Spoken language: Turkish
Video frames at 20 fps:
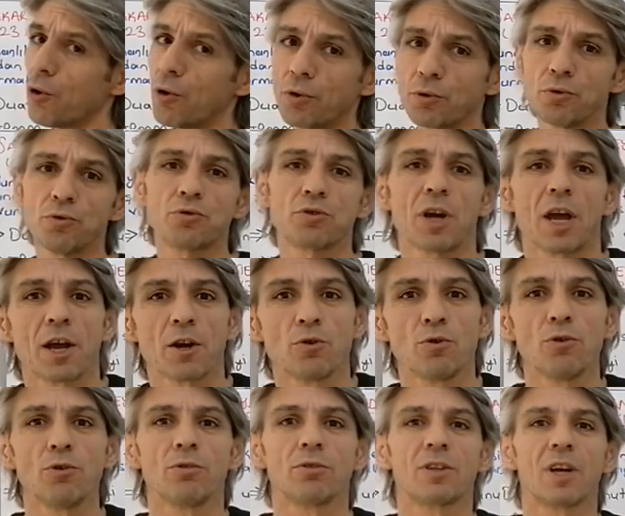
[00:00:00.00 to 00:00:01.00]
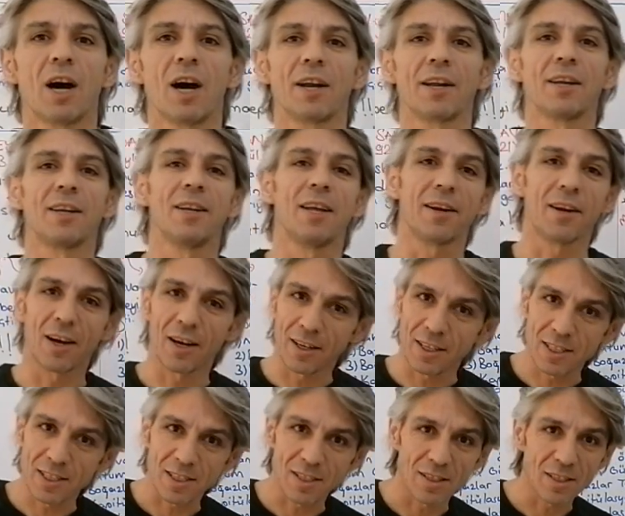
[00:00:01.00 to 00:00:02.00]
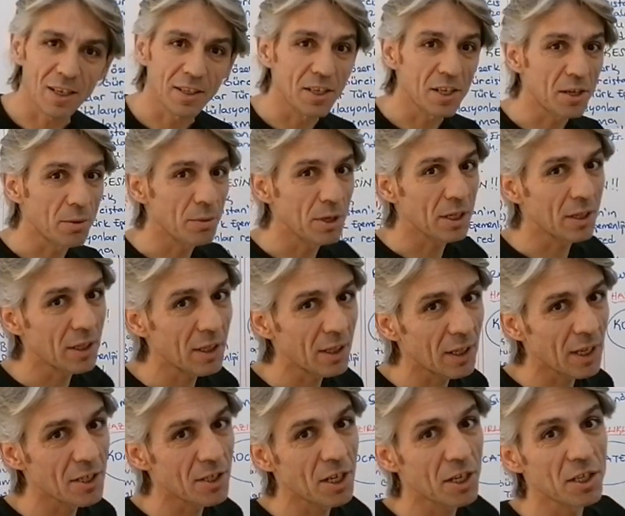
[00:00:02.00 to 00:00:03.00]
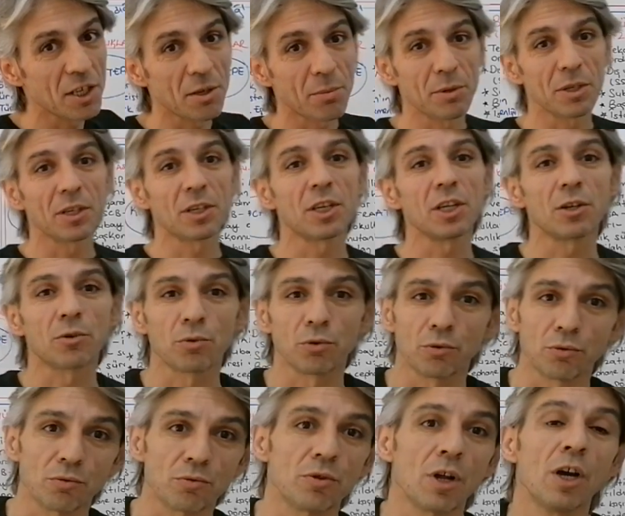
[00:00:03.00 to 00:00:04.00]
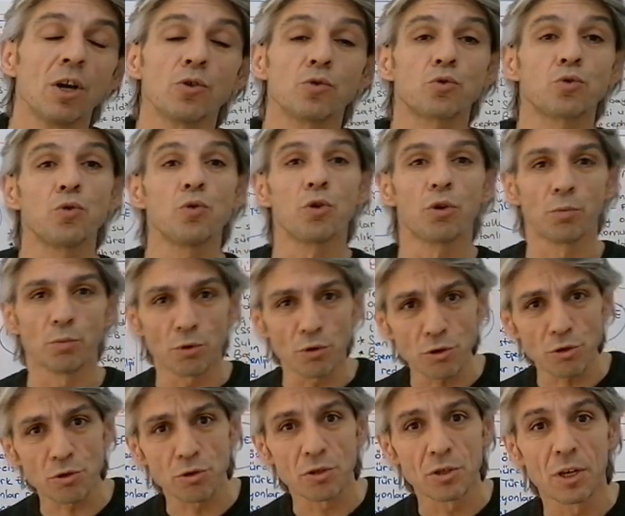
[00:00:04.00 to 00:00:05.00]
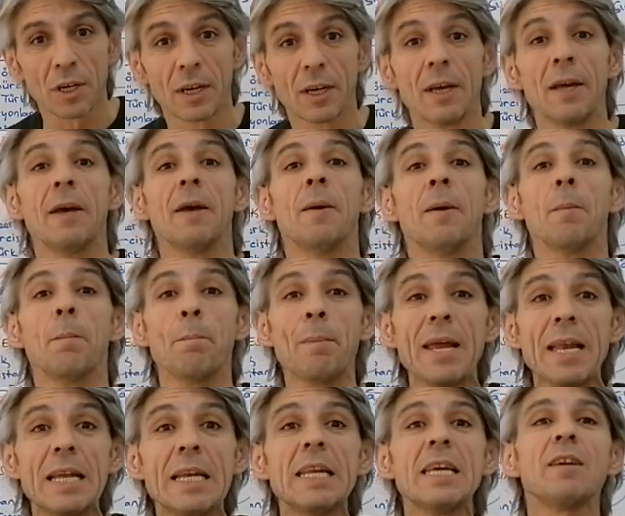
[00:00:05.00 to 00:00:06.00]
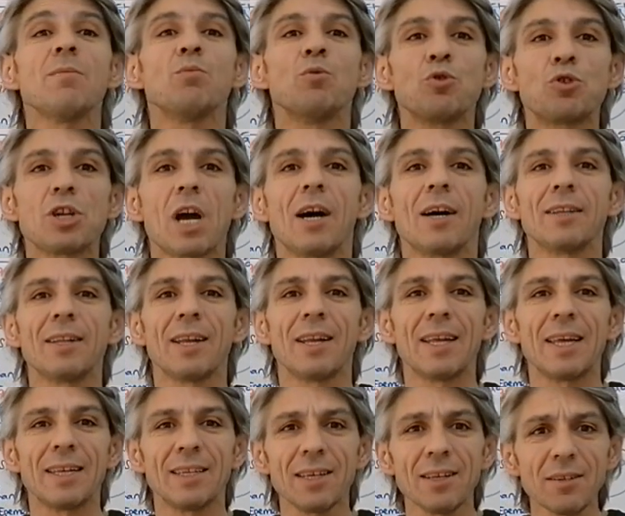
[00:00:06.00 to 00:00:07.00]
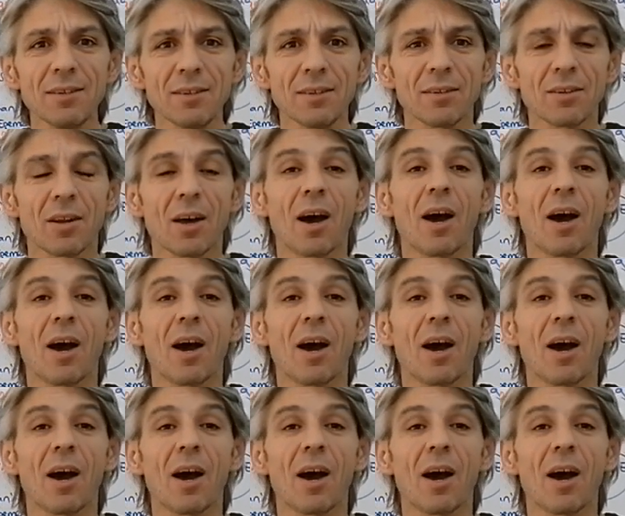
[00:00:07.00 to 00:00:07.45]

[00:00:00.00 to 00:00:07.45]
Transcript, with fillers: 13 Eylül tarihleri arasında 22 gece 22 gün sürmüş. Milli mücadelenin